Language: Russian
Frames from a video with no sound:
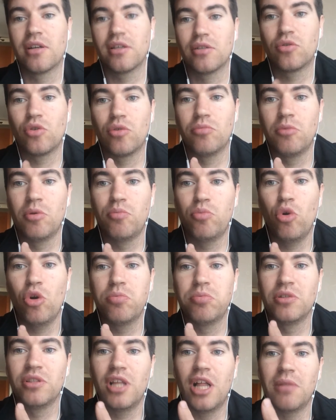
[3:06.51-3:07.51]
которому Бог
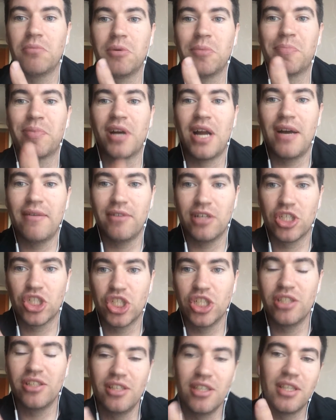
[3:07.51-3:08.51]
бы дал бы право
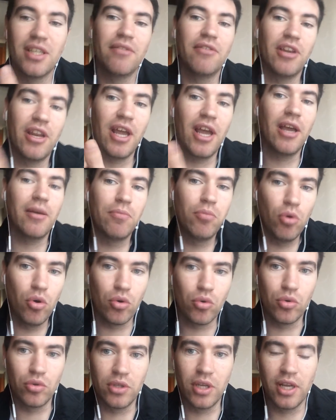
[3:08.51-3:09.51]
жить, не доверяя
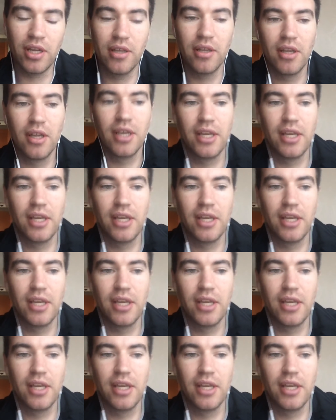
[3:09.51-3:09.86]
Богу, да.